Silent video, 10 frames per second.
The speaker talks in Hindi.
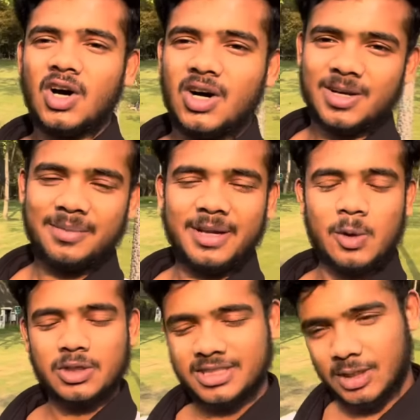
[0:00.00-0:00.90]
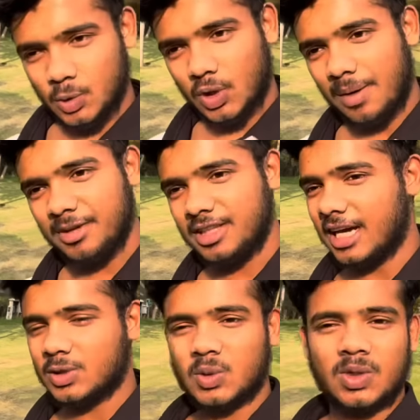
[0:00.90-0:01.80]
और मेरे को किसी ने धोखा भी
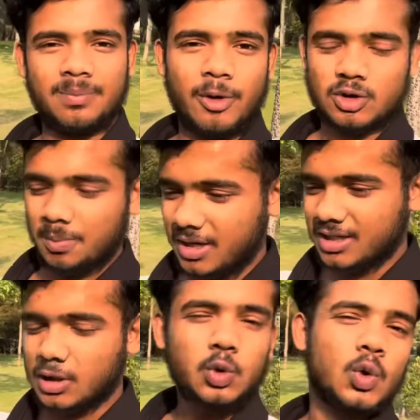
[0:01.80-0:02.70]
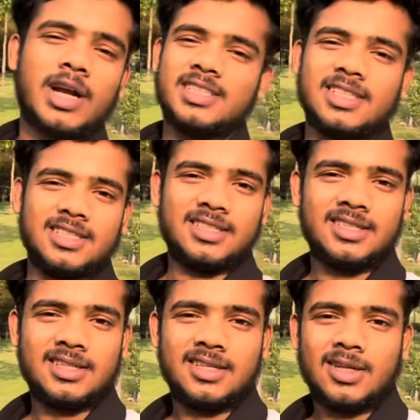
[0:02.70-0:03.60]
दिया तो मैं उसे पलट कर धोखा नहीं
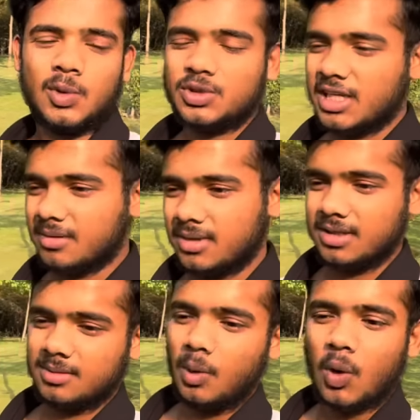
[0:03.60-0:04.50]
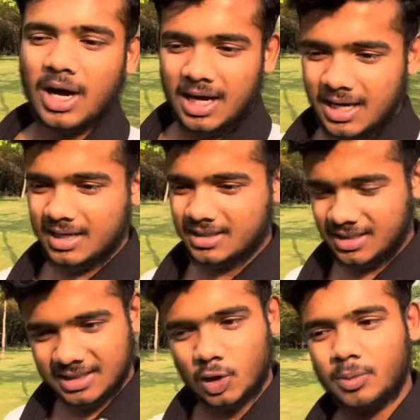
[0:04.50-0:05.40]
देता उसे एक मौका
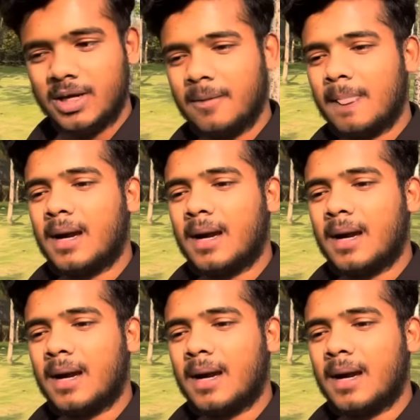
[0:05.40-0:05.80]
देता हूँ मैं